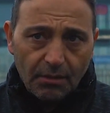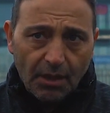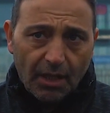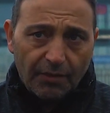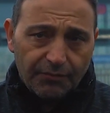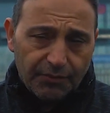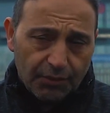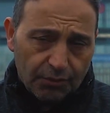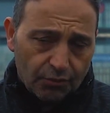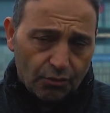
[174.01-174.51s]

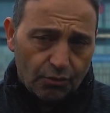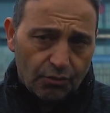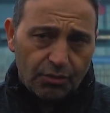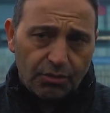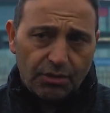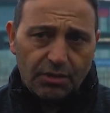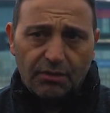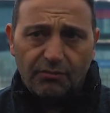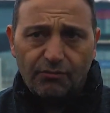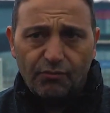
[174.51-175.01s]
Hafta sonu
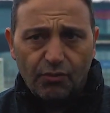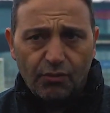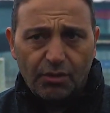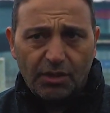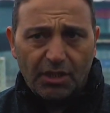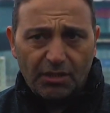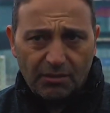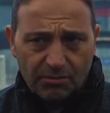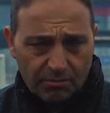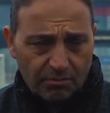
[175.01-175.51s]
işte
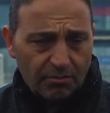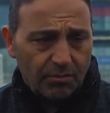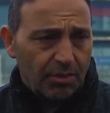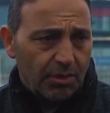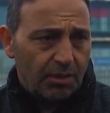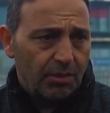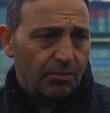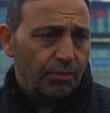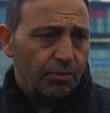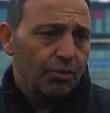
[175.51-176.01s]
Vukkan
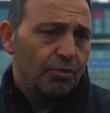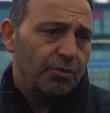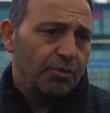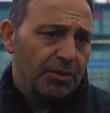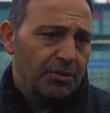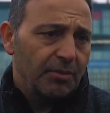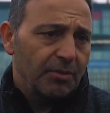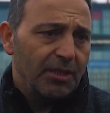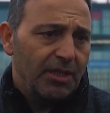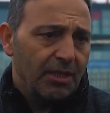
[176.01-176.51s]
e, büyük bir
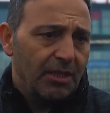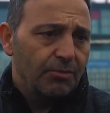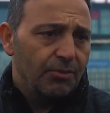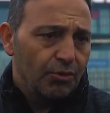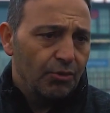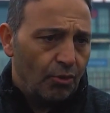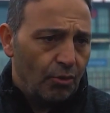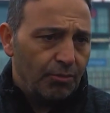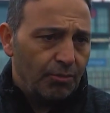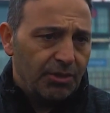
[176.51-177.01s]
ihtimal
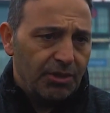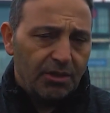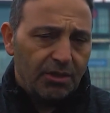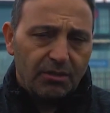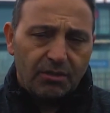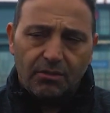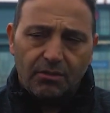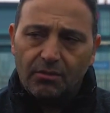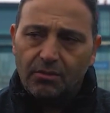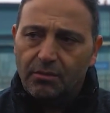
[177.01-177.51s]
aramızda
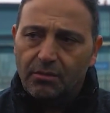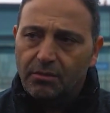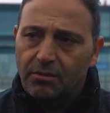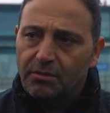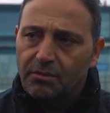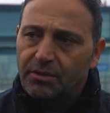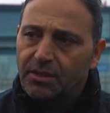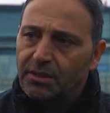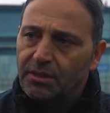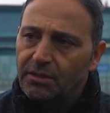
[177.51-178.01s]
olmayacak. O
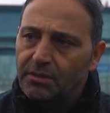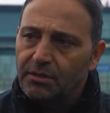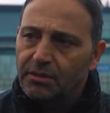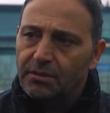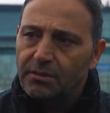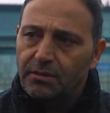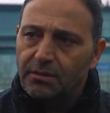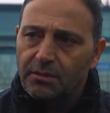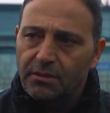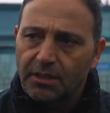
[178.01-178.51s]
Deni,
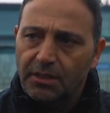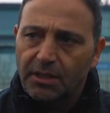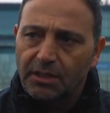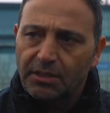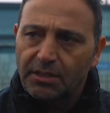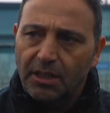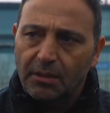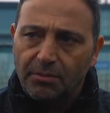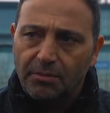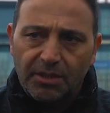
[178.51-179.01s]
e,
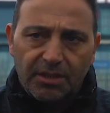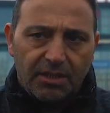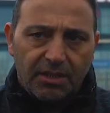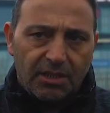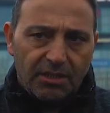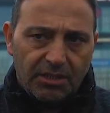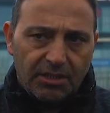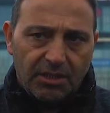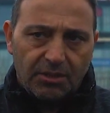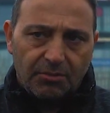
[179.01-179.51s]
Gençler Birliği
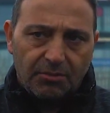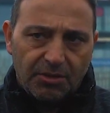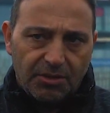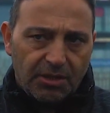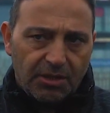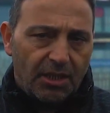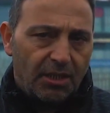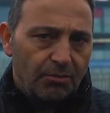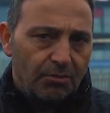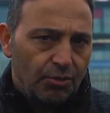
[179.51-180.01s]

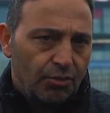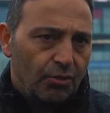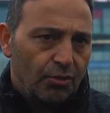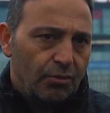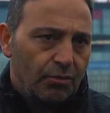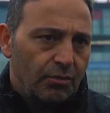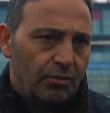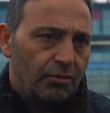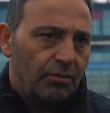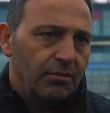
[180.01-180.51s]
karşılaşmasında almış
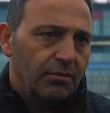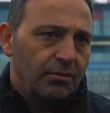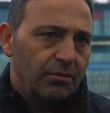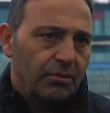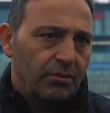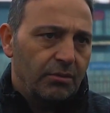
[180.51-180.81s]
olduğu e,